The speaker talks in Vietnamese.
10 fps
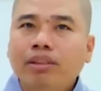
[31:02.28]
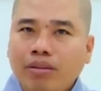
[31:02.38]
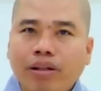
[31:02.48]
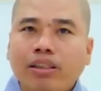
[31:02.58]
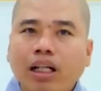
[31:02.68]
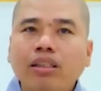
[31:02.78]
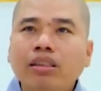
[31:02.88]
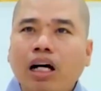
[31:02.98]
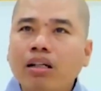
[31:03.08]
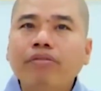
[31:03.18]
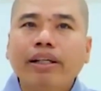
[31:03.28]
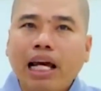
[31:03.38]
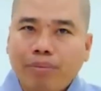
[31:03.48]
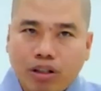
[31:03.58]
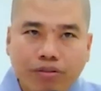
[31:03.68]
Những Phật tử ở nước Việt
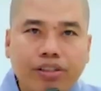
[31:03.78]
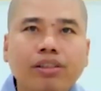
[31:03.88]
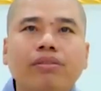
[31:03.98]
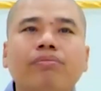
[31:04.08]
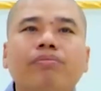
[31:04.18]
Nam này có phước,